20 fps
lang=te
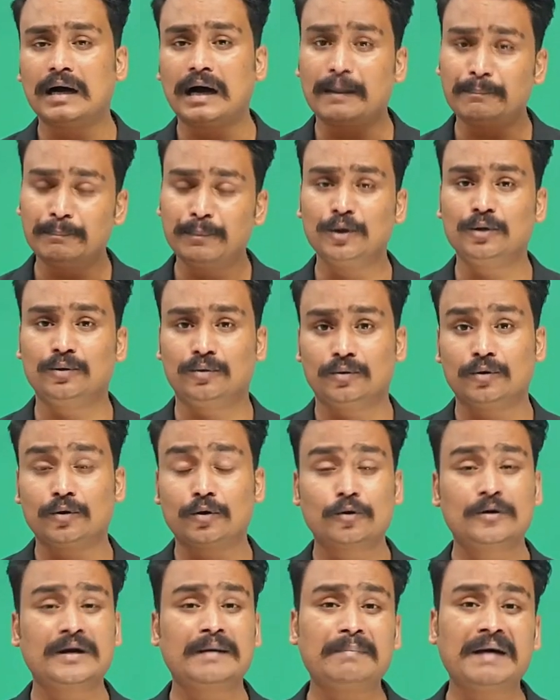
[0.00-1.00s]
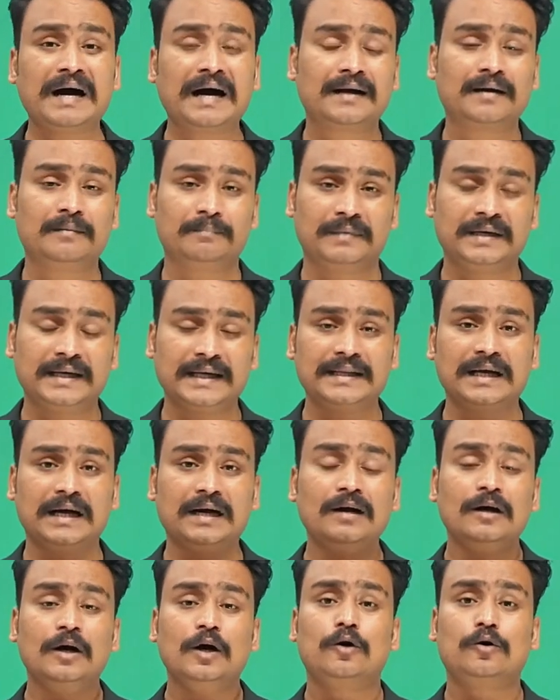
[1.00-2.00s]
అప్పులు రుణ భారం లేదా
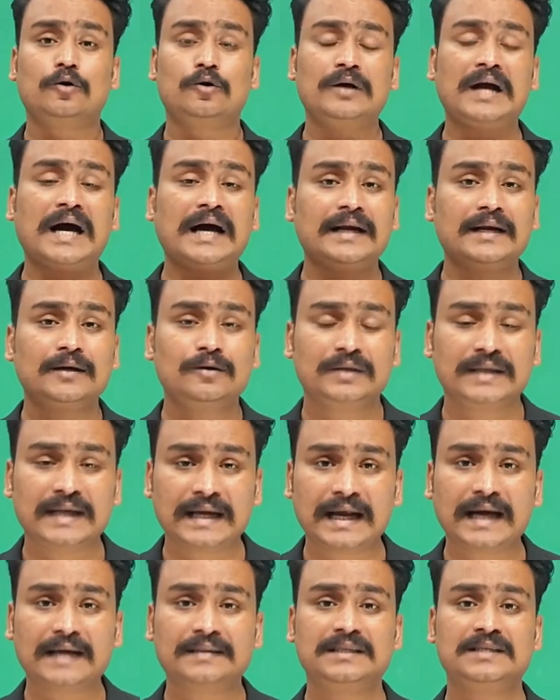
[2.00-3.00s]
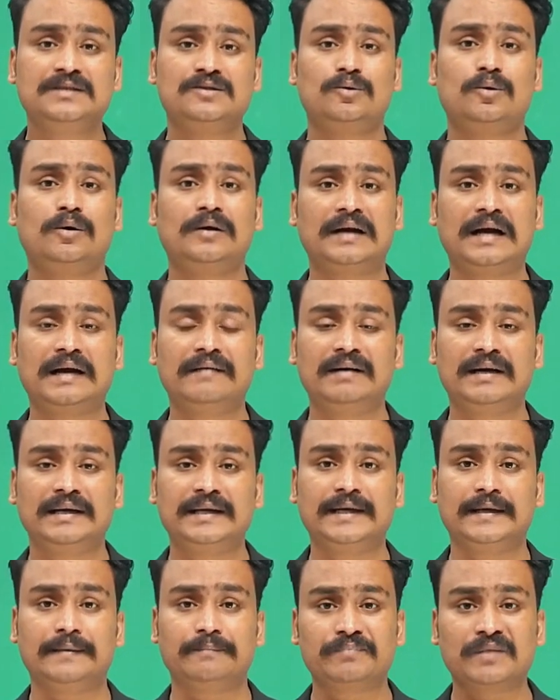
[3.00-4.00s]
రుణాలను ఎలా తీసుకొని
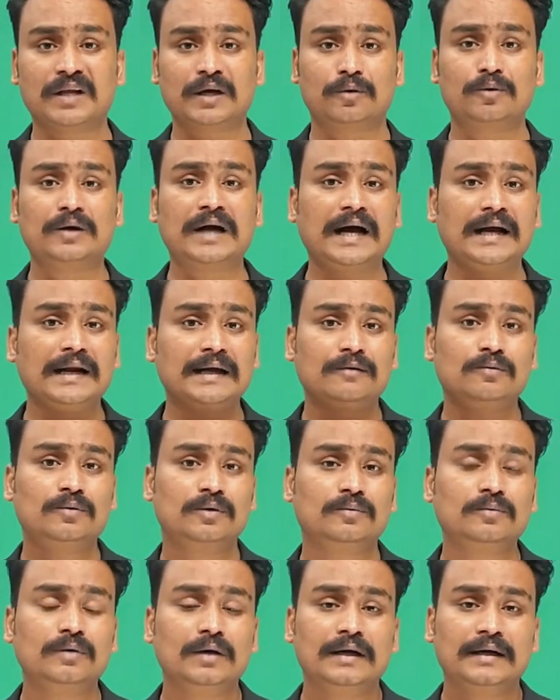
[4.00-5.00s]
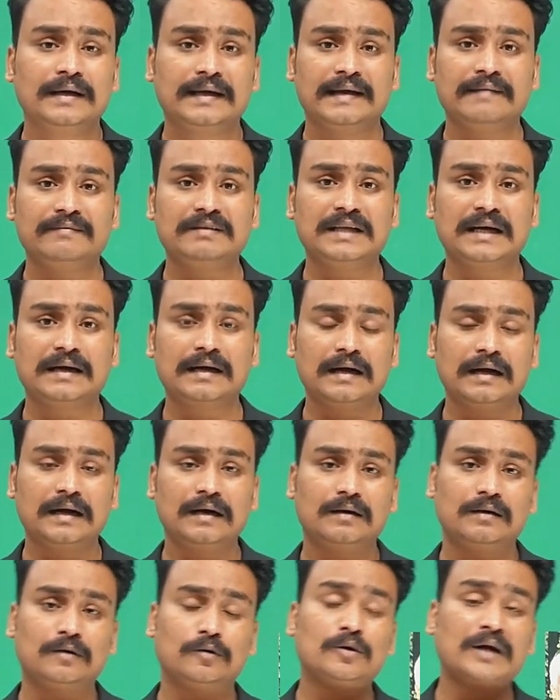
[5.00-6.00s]
రావాలి రుణాలకు ఏ విధంగా
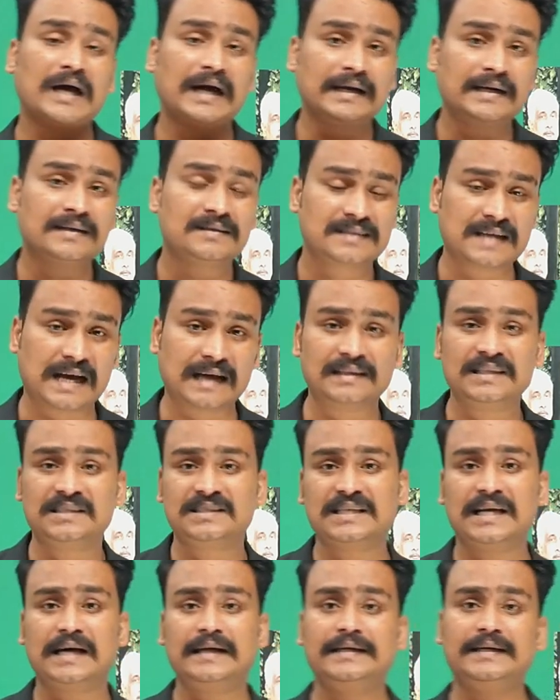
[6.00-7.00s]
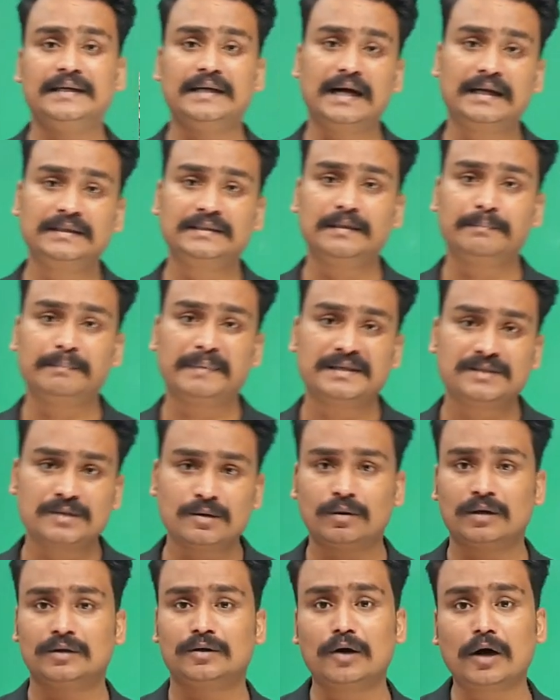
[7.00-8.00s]
రుణాలను సాధించాలి అని చెప్పేసి
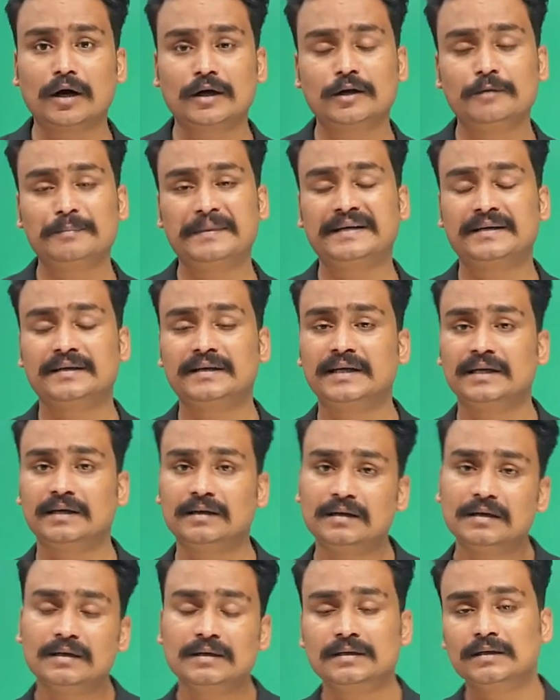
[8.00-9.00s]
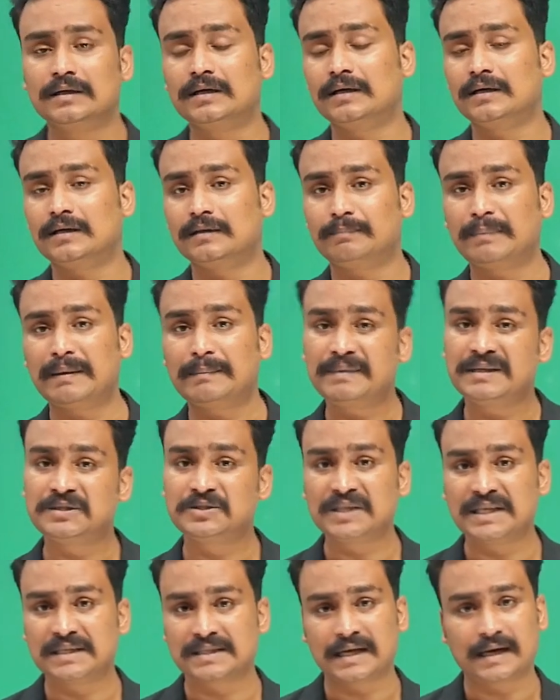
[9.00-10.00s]
ఒక డాక్యుమెంట్ని
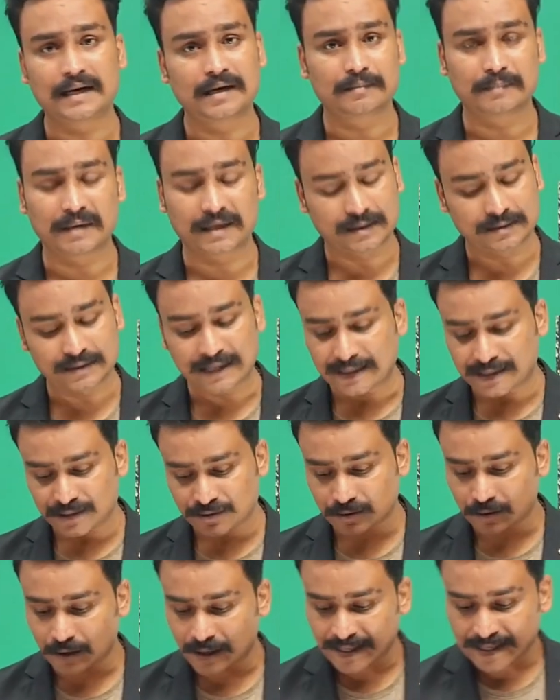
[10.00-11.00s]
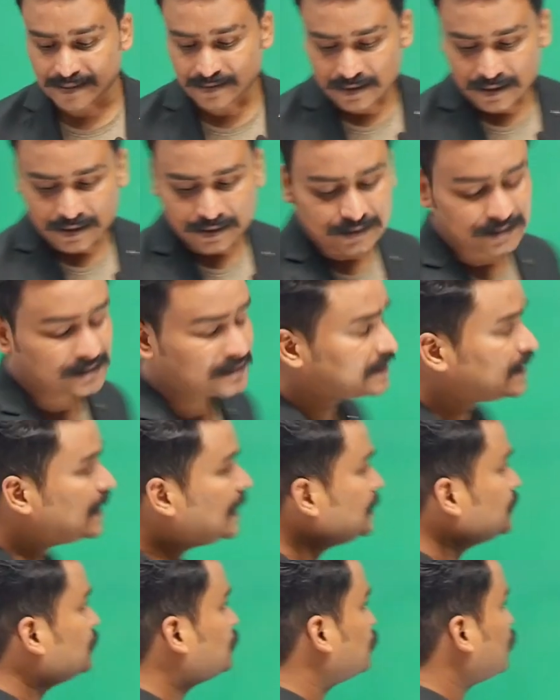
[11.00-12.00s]
పబ్లిష్ చేశారన్నమాట దట్ ఈస్ కాల్డ్ యాజ్ స్టేట్